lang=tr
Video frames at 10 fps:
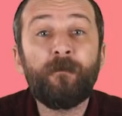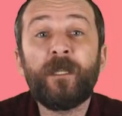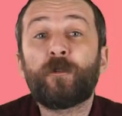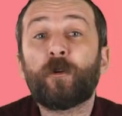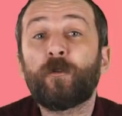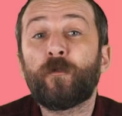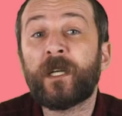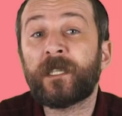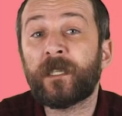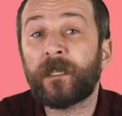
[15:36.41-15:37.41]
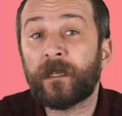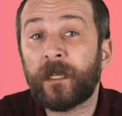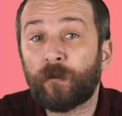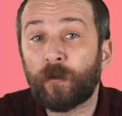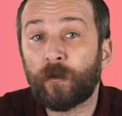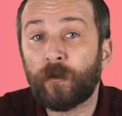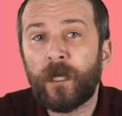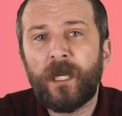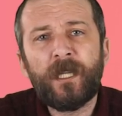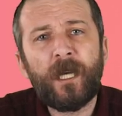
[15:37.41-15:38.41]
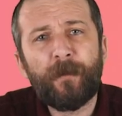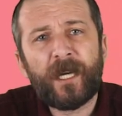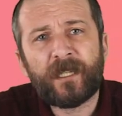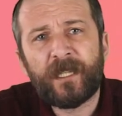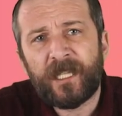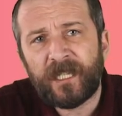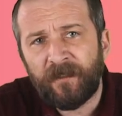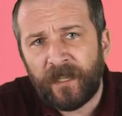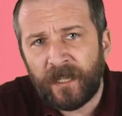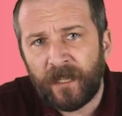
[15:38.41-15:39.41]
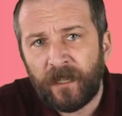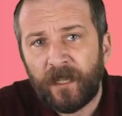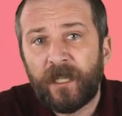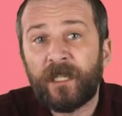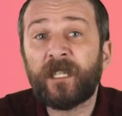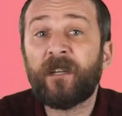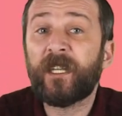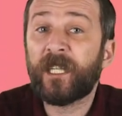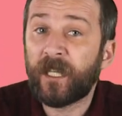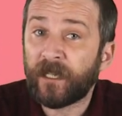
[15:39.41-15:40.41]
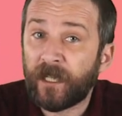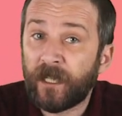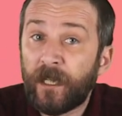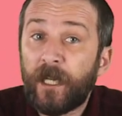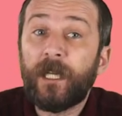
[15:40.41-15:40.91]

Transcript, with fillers: Birçok üniversitenin rektörünün ya partili eski vekil ya da vekil adayı